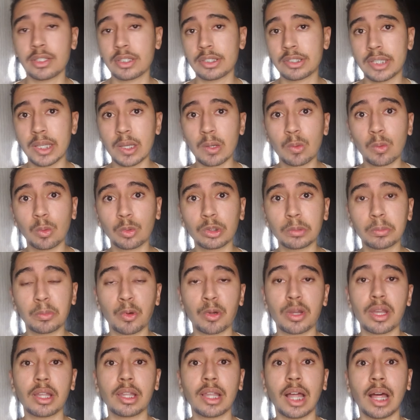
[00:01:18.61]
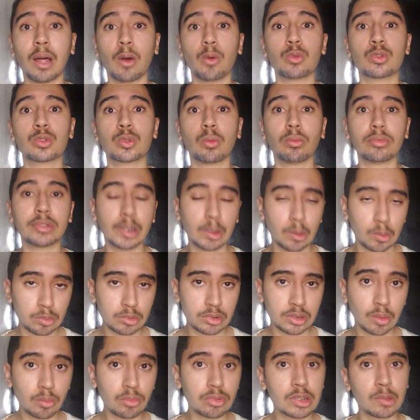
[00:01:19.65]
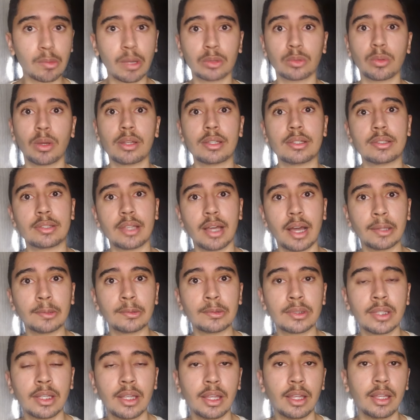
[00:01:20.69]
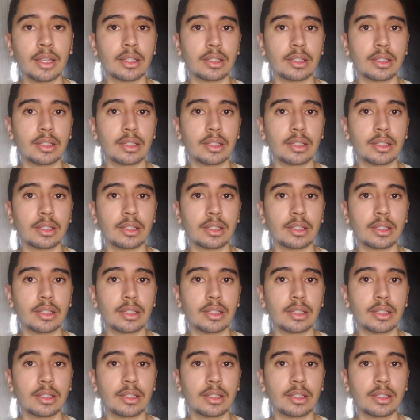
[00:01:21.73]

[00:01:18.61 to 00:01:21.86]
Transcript: Segundo, porque lá os conteúdos não são atualizados.